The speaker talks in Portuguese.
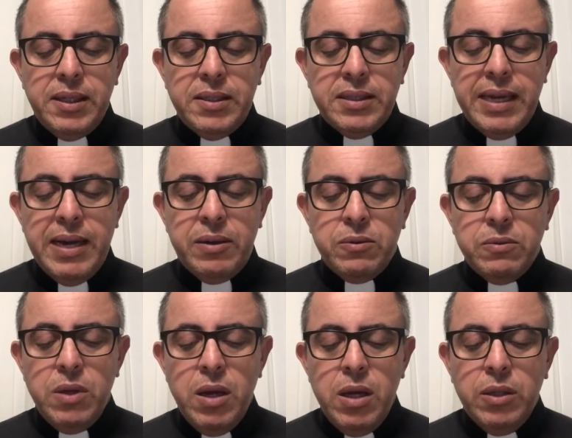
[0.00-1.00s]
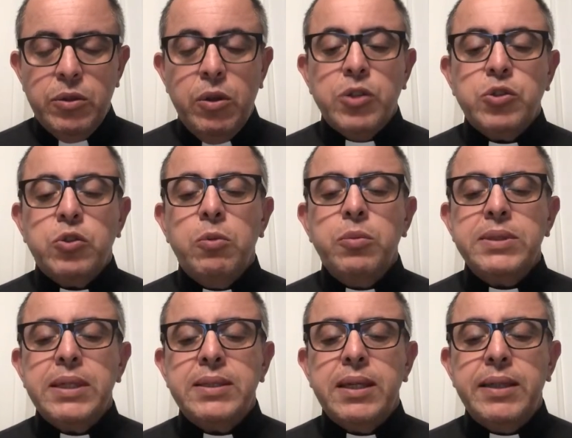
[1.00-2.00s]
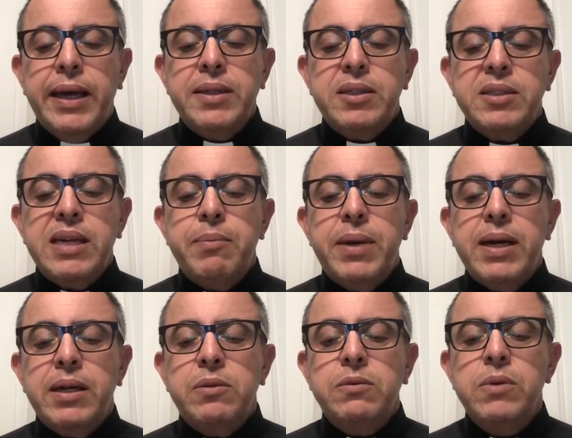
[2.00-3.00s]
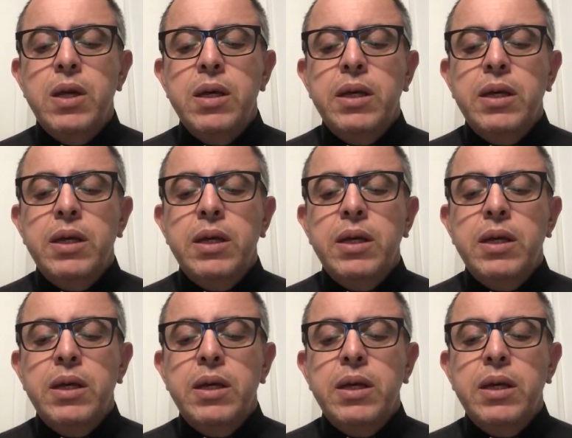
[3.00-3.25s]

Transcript: disseram: Nós somos descendentes de Abraão